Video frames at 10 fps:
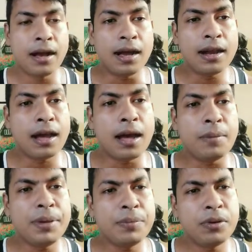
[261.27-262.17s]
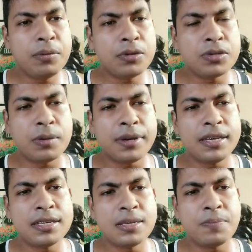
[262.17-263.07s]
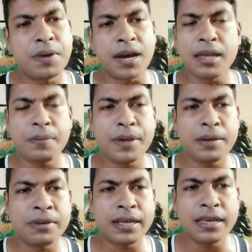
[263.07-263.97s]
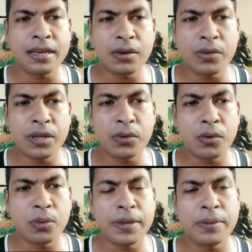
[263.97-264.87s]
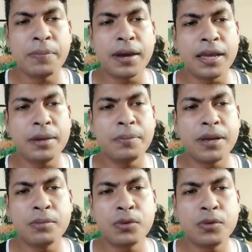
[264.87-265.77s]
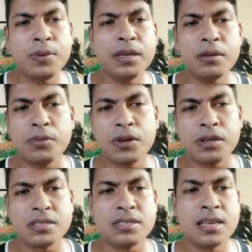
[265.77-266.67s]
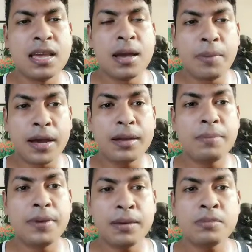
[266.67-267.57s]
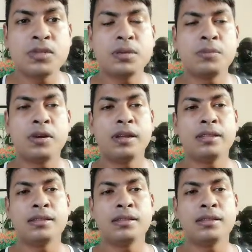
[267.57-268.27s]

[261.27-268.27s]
আর আমি বলবো সবাইকে যে পায়ের ব্যায়ামটা এই কারণেই করবেন পায়ের ব্যায়াম খুবই ইম্পর্টেন্স পায়ের ব্যায়াম যদি বলেন